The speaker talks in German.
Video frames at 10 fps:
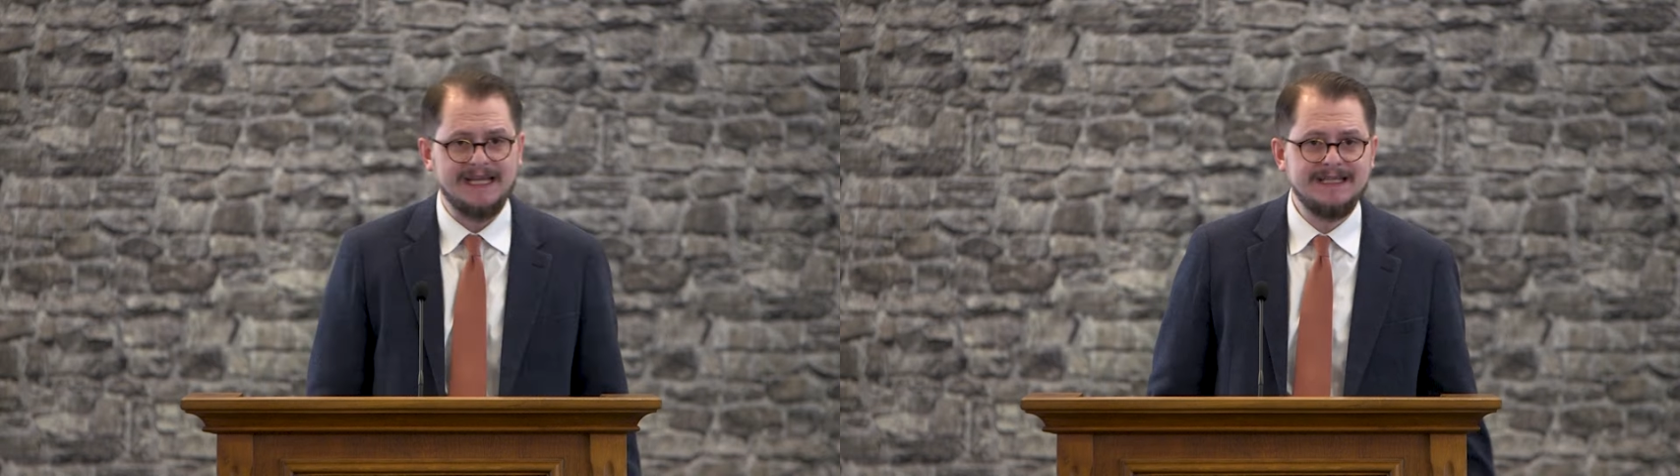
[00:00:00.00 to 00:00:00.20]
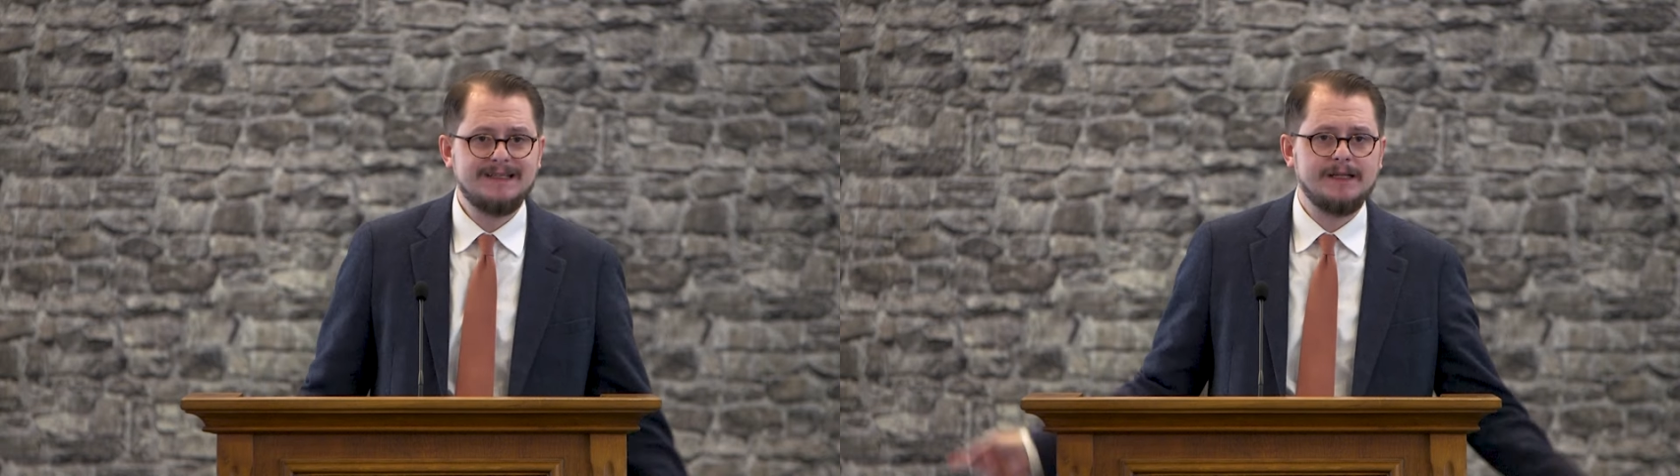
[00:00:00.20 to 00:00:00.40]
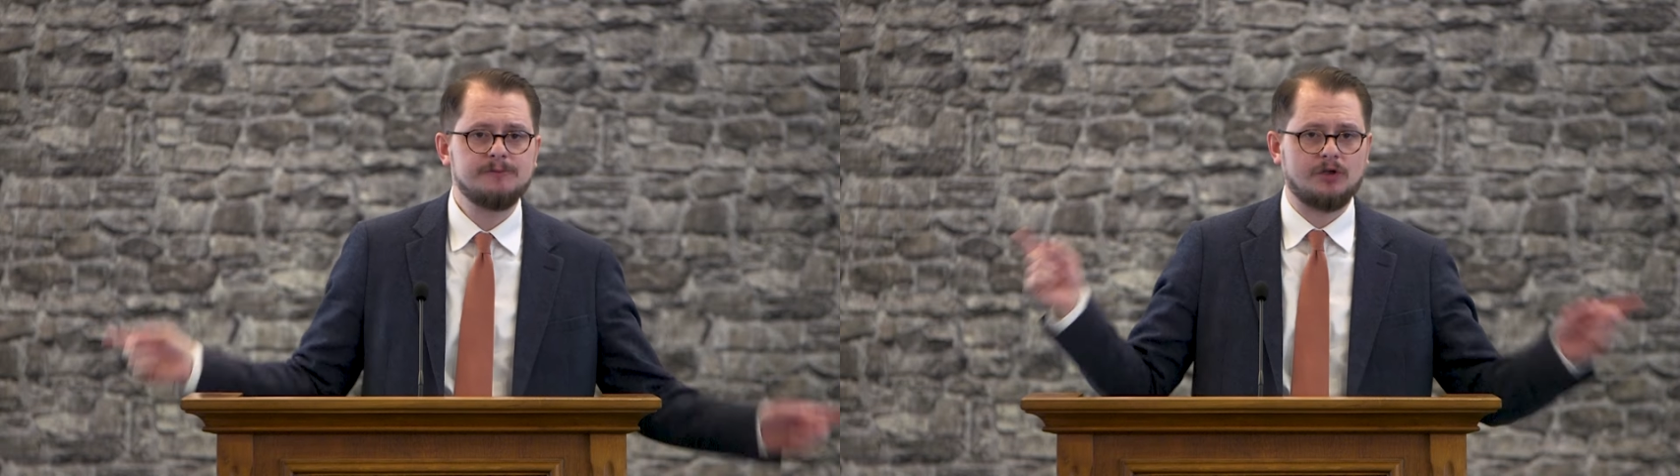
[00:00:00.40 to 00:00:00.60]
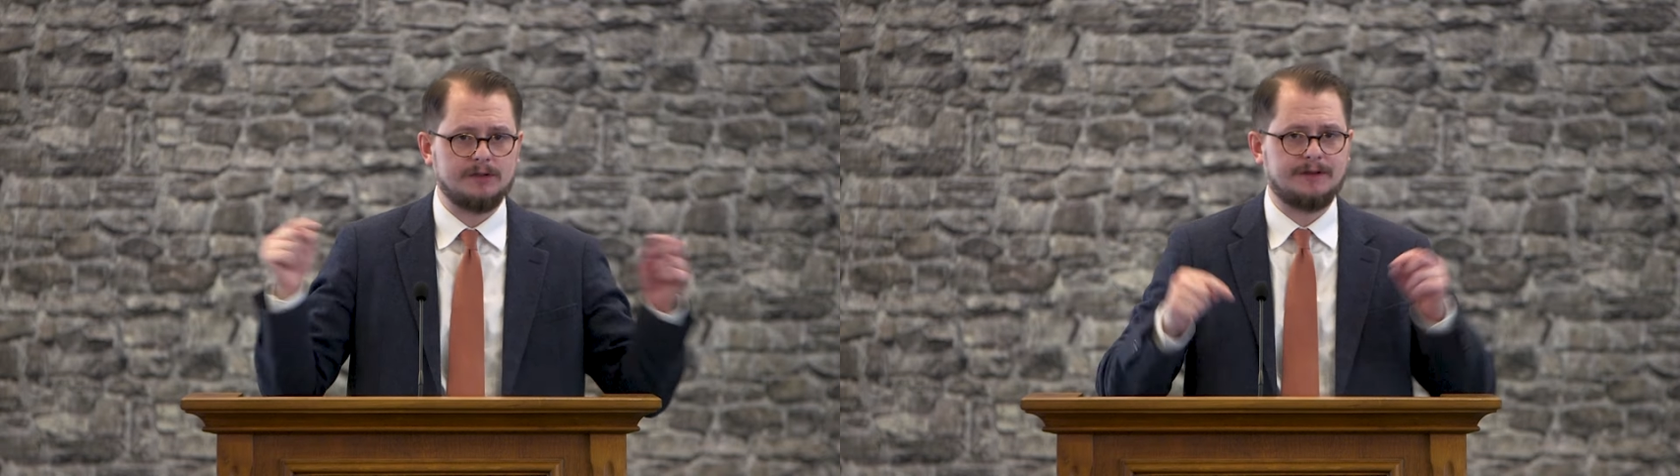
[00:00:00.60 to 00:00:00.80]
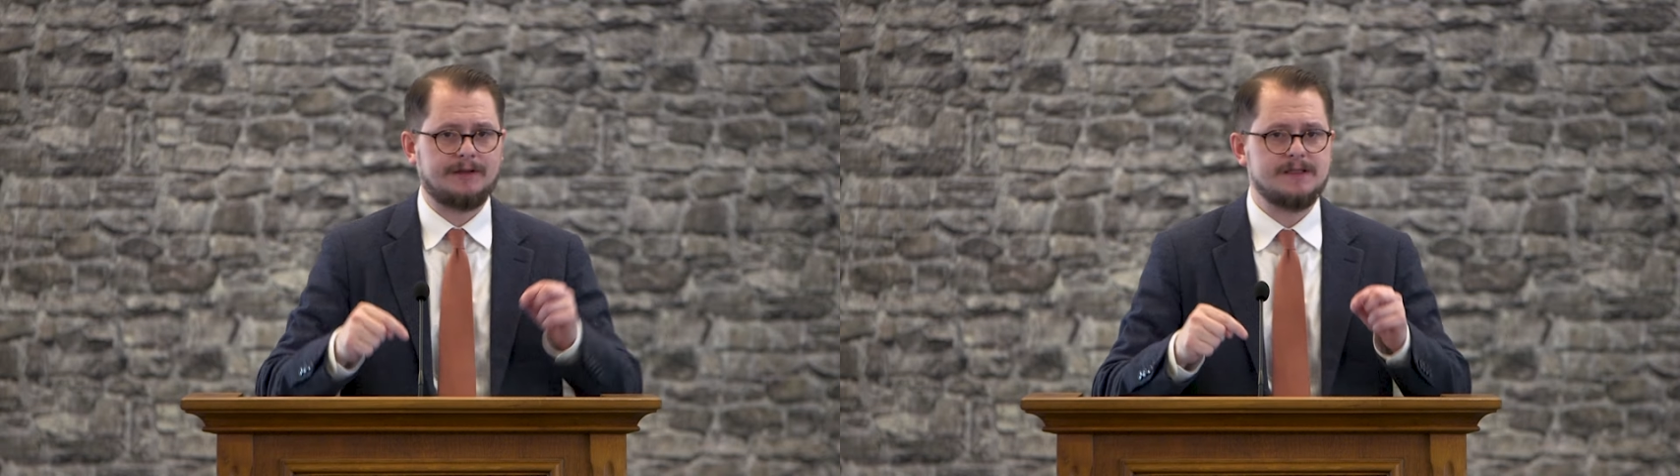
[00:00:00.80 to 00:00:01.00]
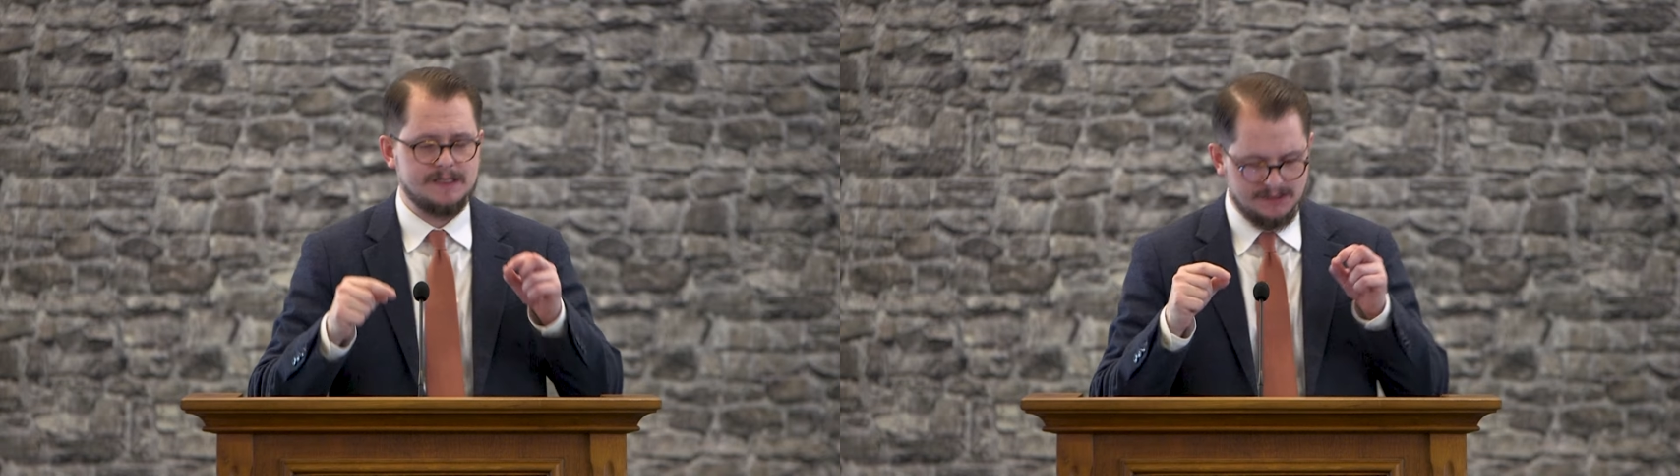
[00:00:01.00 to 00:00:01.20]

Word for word: indem Gott sich